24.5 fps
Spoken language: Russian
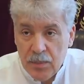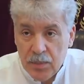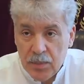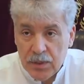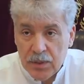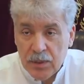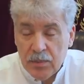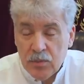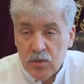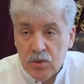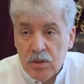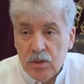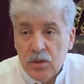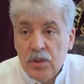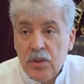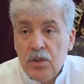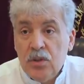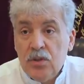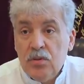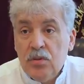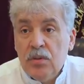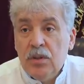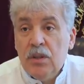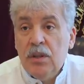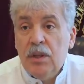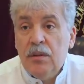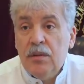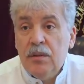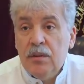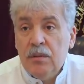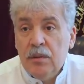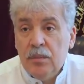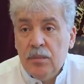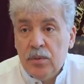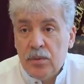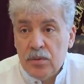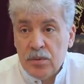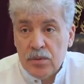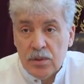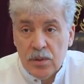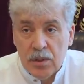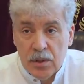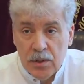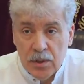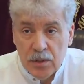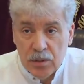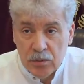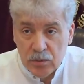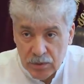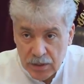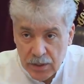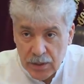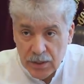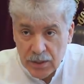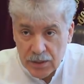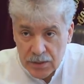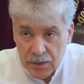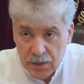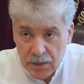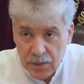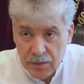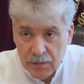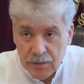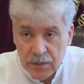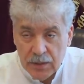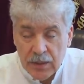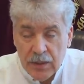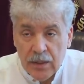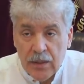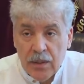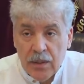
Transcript: потому что не решен главный вопрос. Для нас главный.